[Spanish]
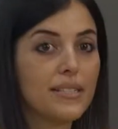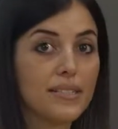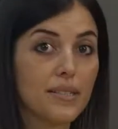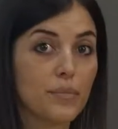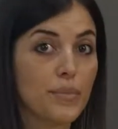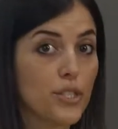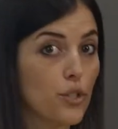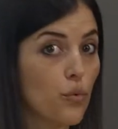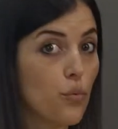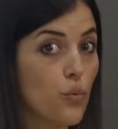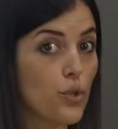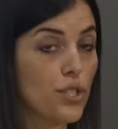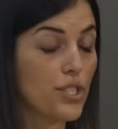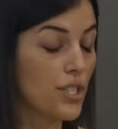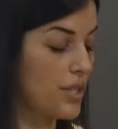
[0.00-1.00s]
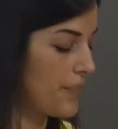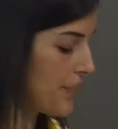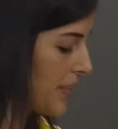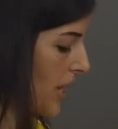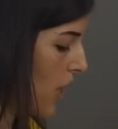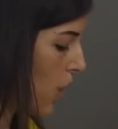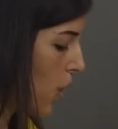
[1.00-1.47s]
En el sensor hay un
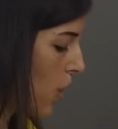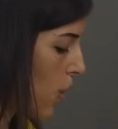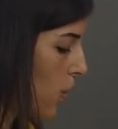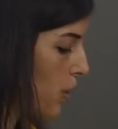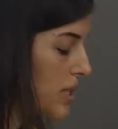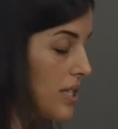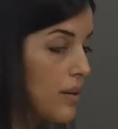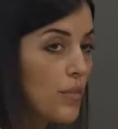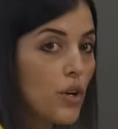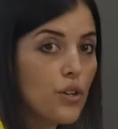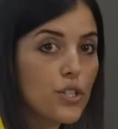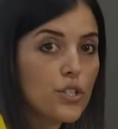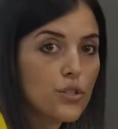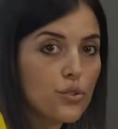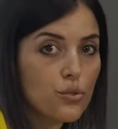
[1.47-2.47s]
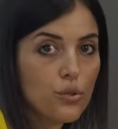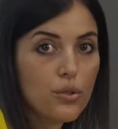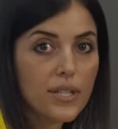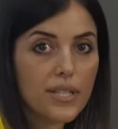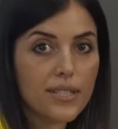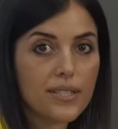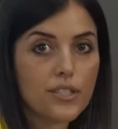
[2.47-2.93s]
poco de agua.
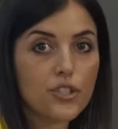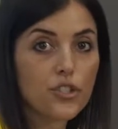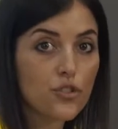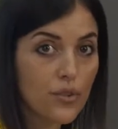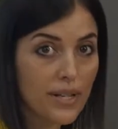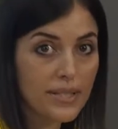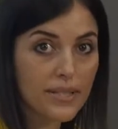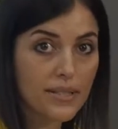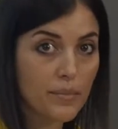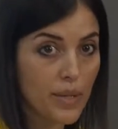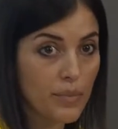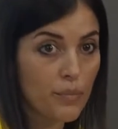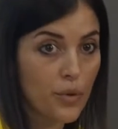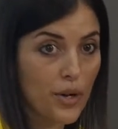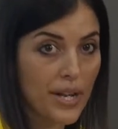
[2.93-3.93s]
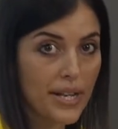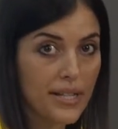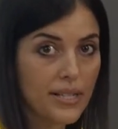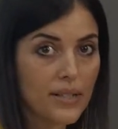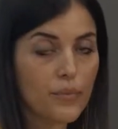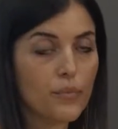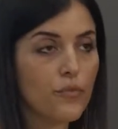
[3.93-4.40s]
A
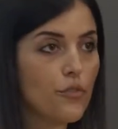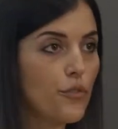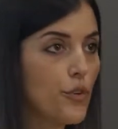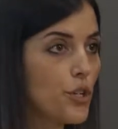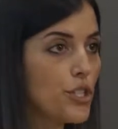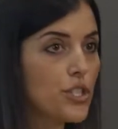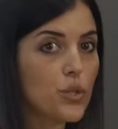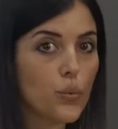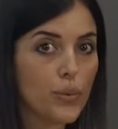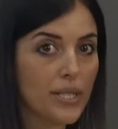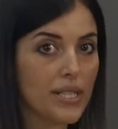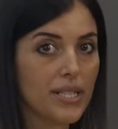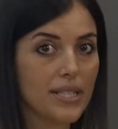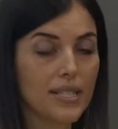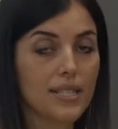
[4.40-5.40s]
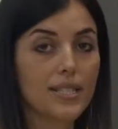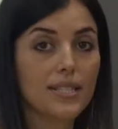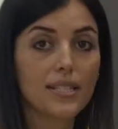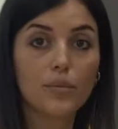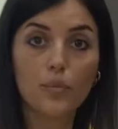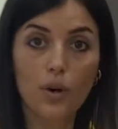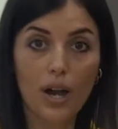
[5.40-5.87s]
continuación,
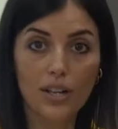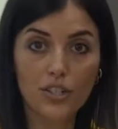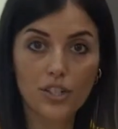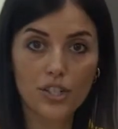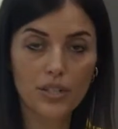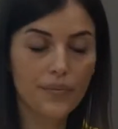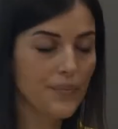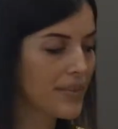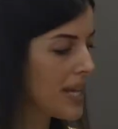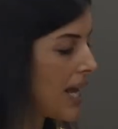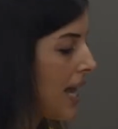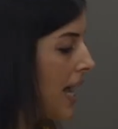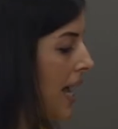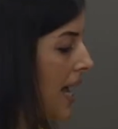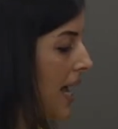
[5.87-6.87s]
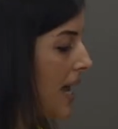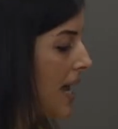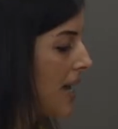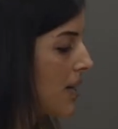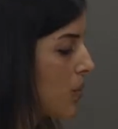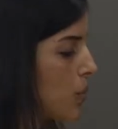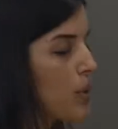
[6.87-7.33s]
someteré a presión la
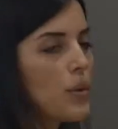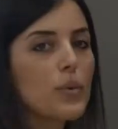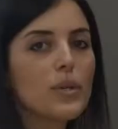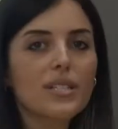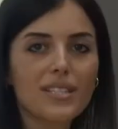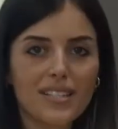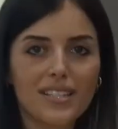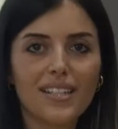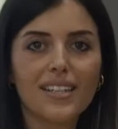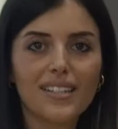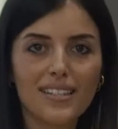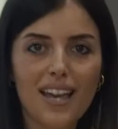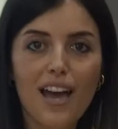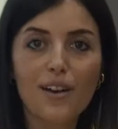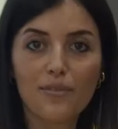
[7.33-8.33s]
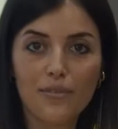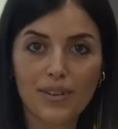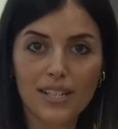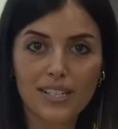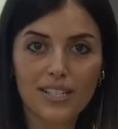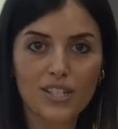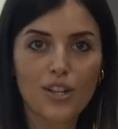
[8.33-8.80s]
membrana, primero con el
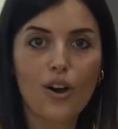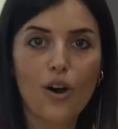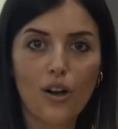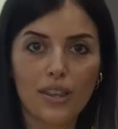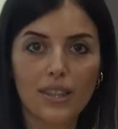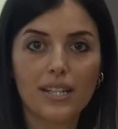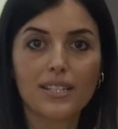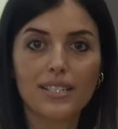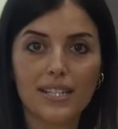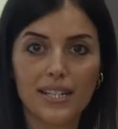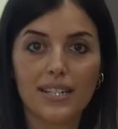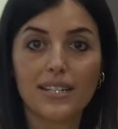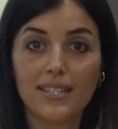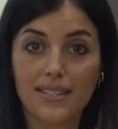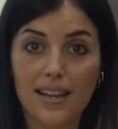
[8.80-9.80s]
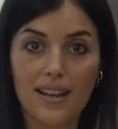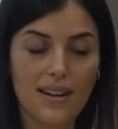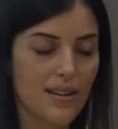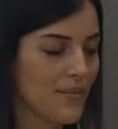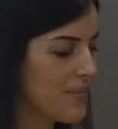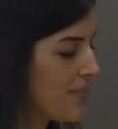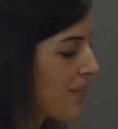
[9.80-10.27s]
cepillo de acero,
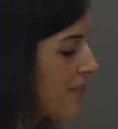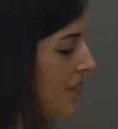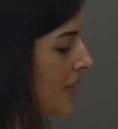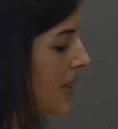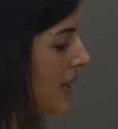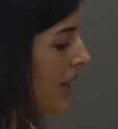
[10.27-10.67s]
y veremos el